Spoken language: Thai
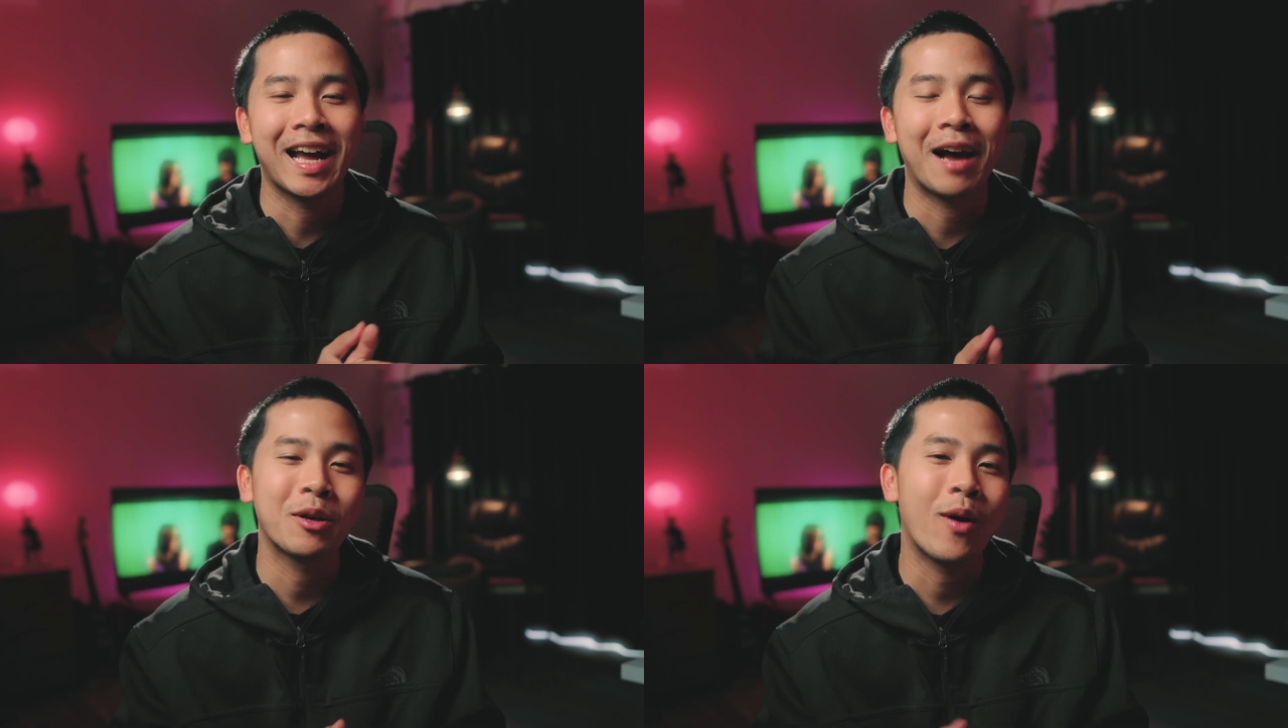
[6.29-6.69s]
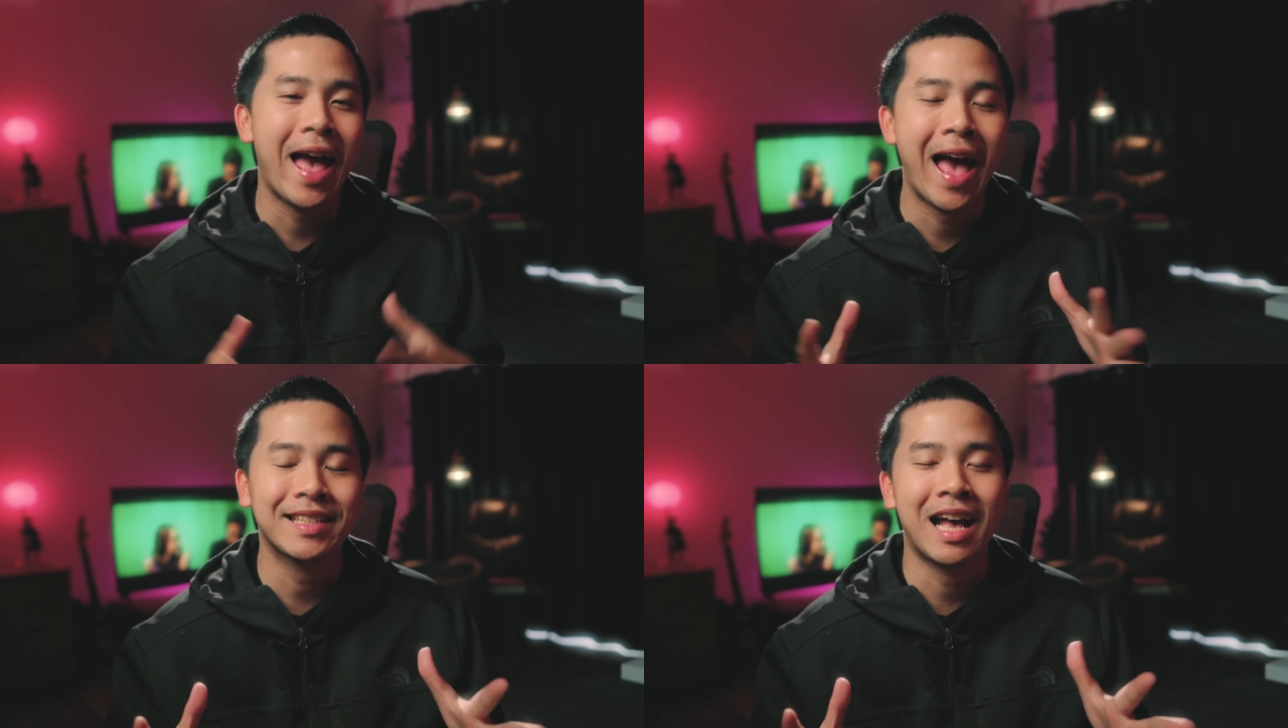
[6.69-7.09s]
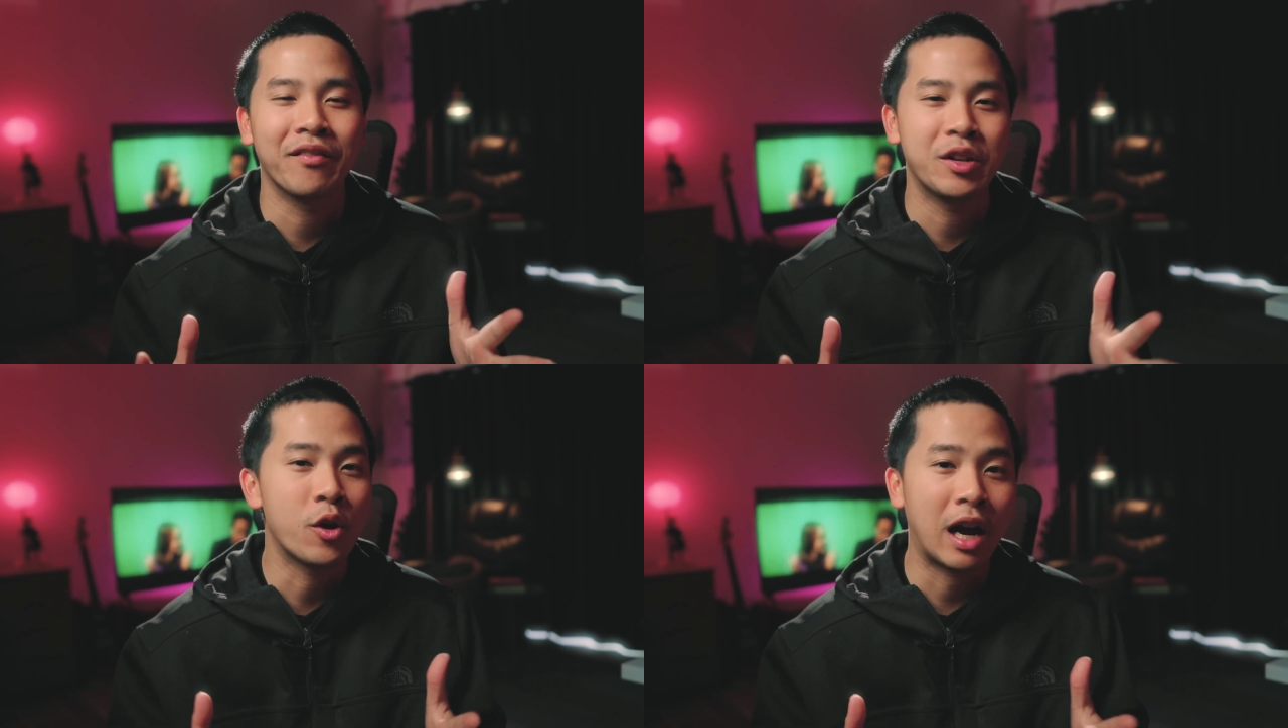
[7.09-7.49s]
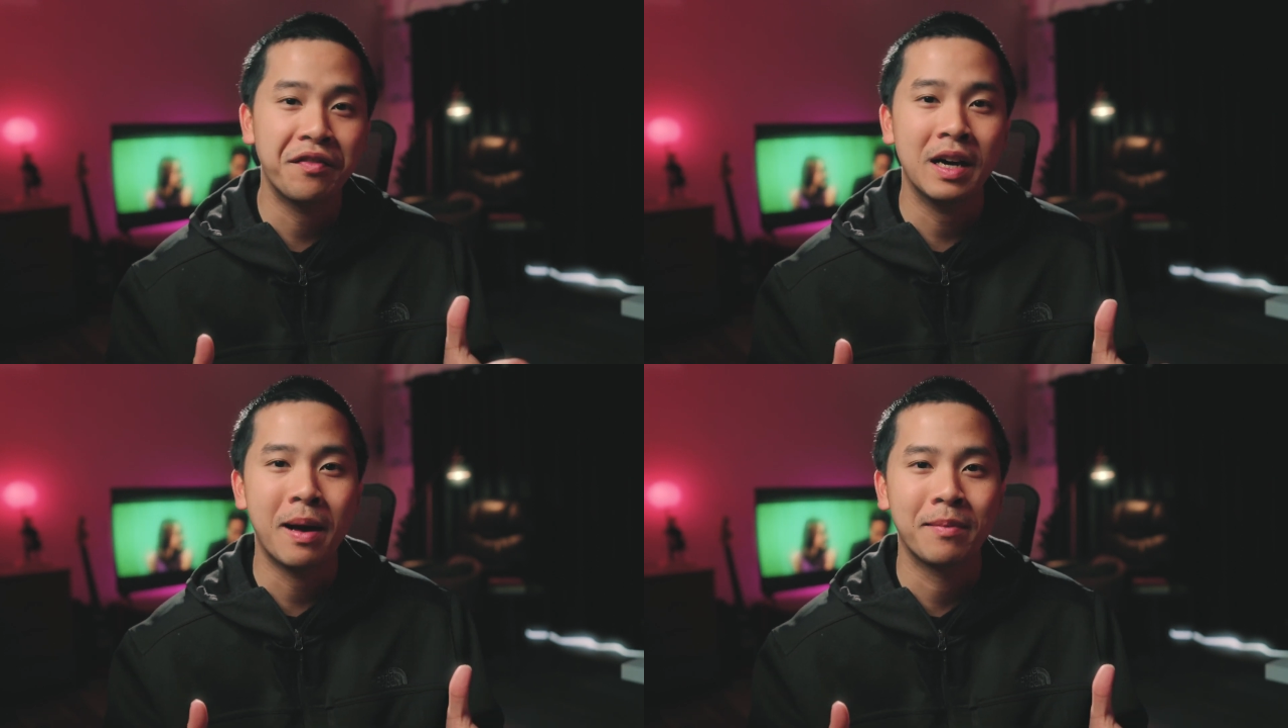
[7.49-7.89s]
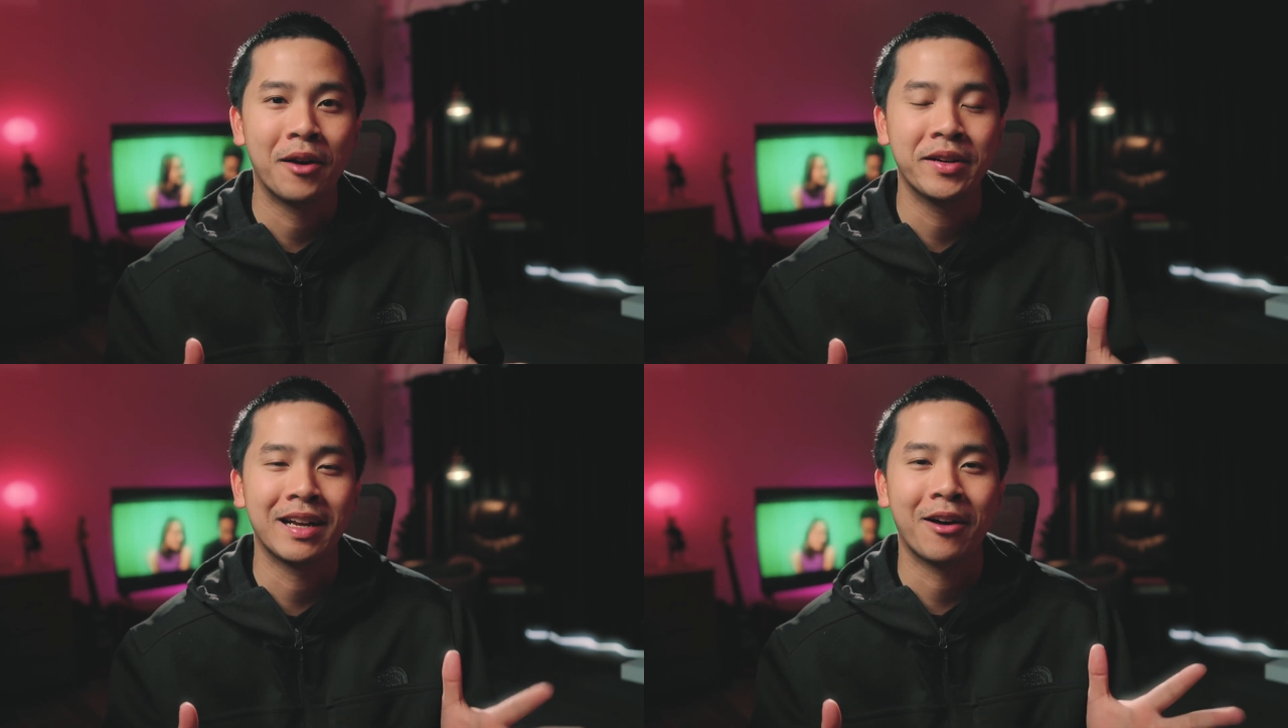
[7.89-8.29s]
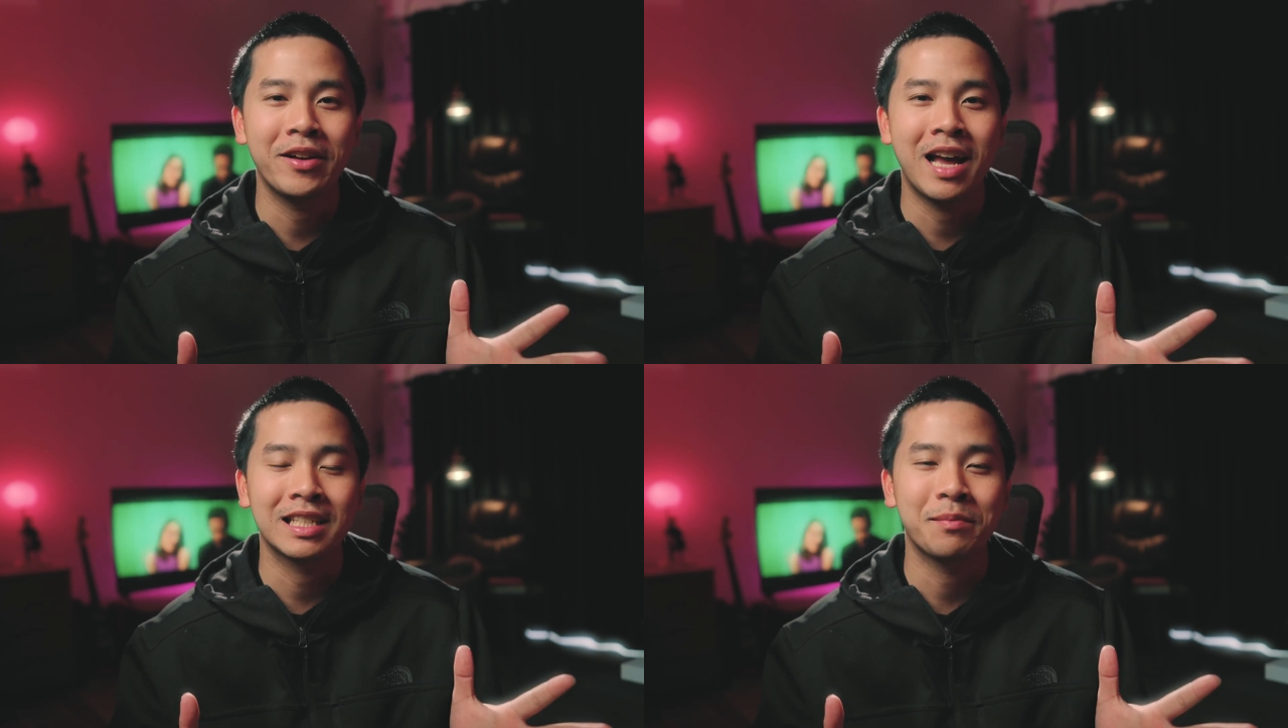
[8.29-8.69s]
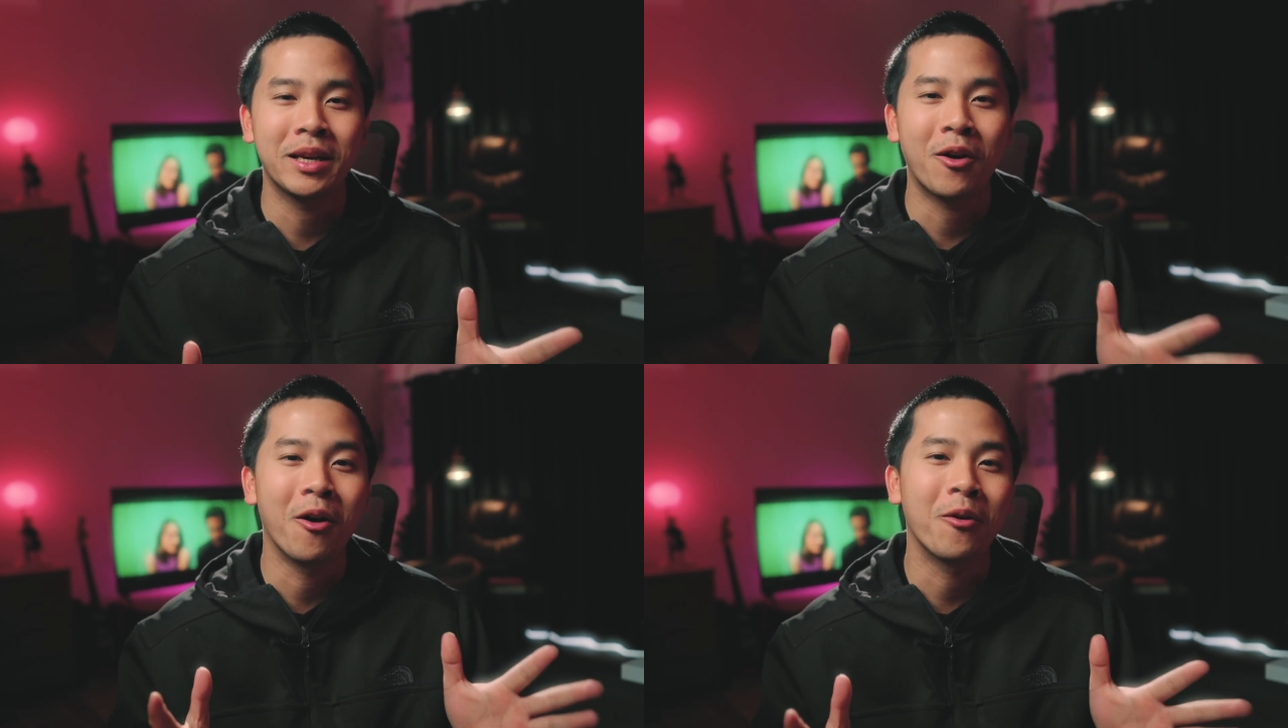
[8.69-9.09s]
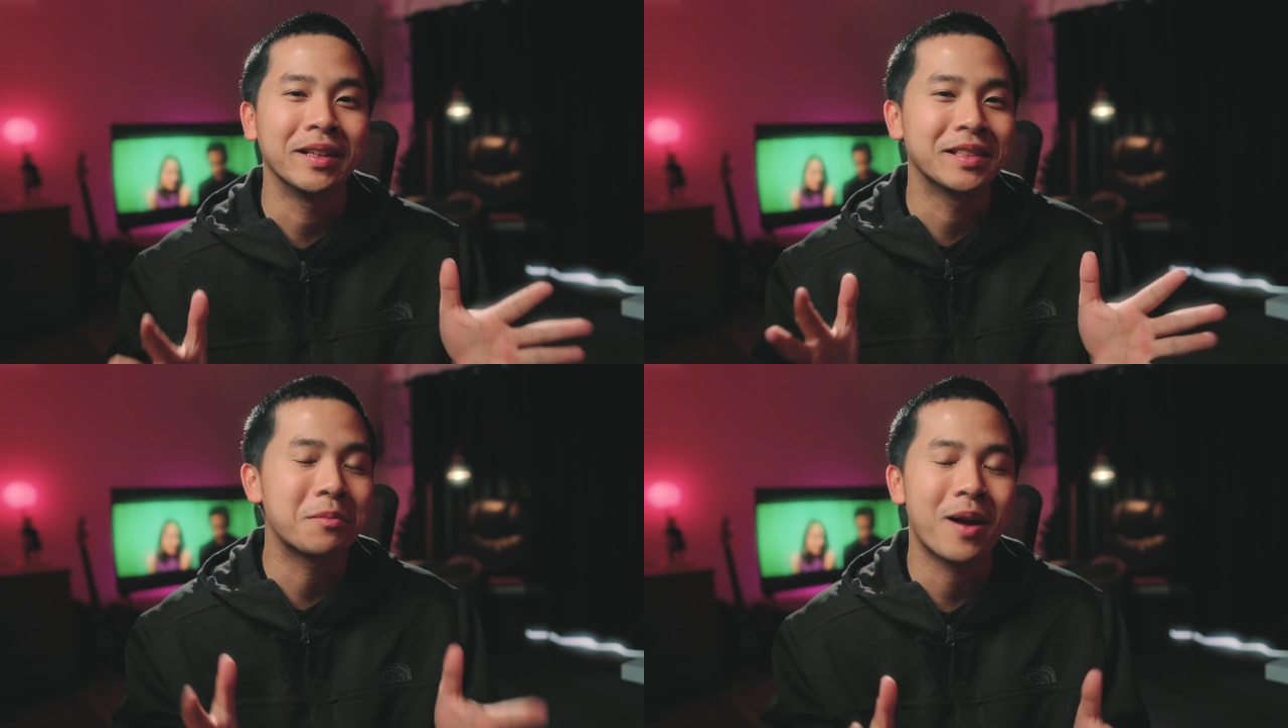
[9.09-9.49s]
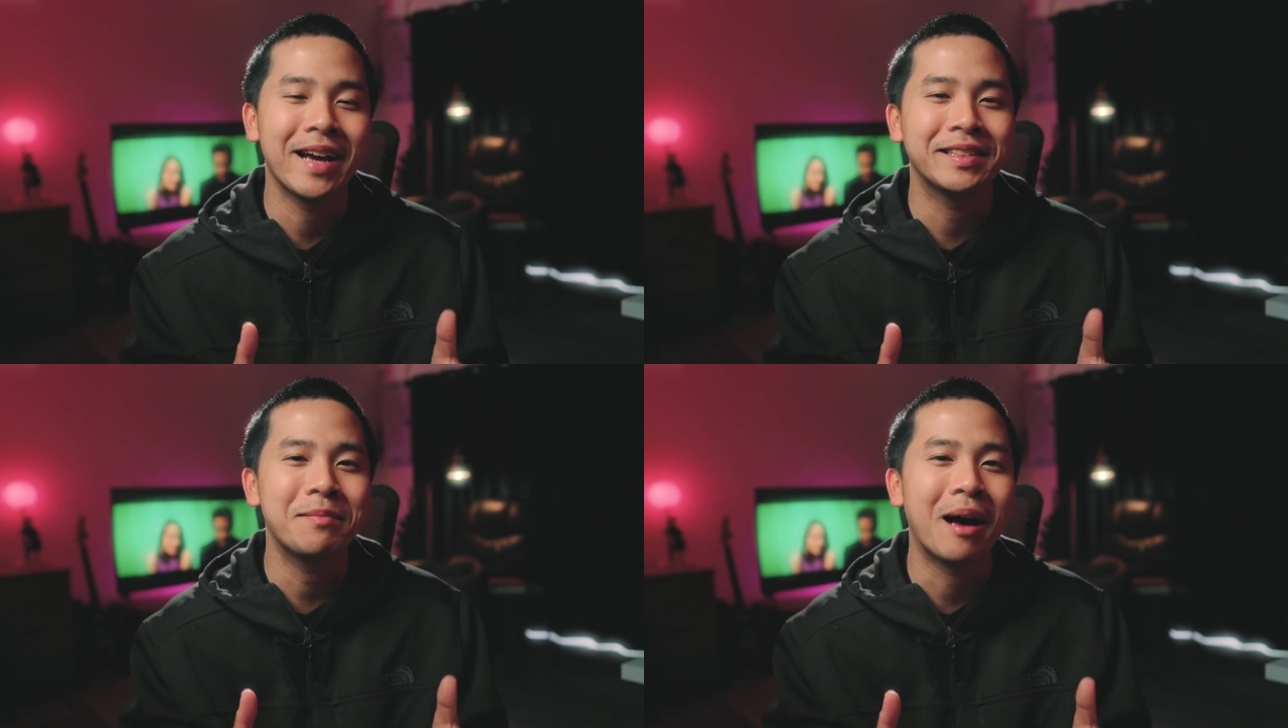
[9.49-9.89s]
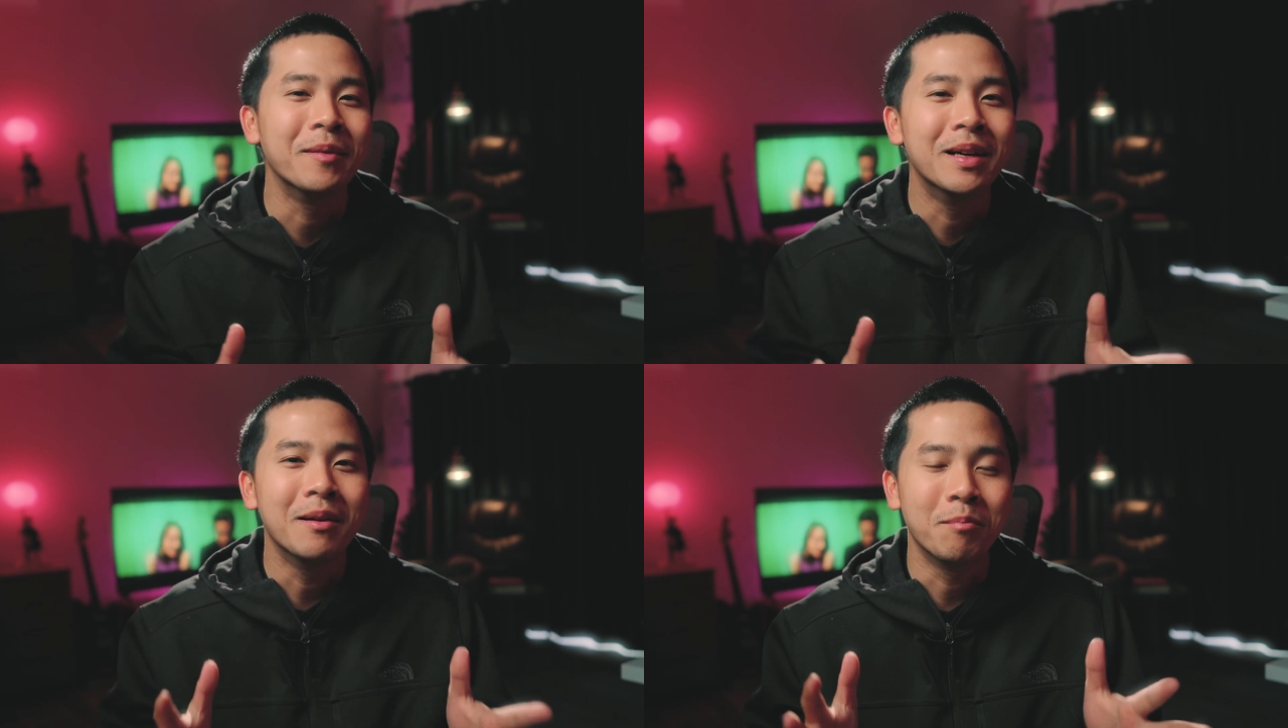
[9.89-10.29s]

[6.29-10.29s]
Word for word: นะครับ แต่ว่า as a v i d e วิดีโอกราฟเฟอร์แบบเราเนี่ยเราก็อยากจะมีของขวัญเซอร์ไพรส์ที่แบบ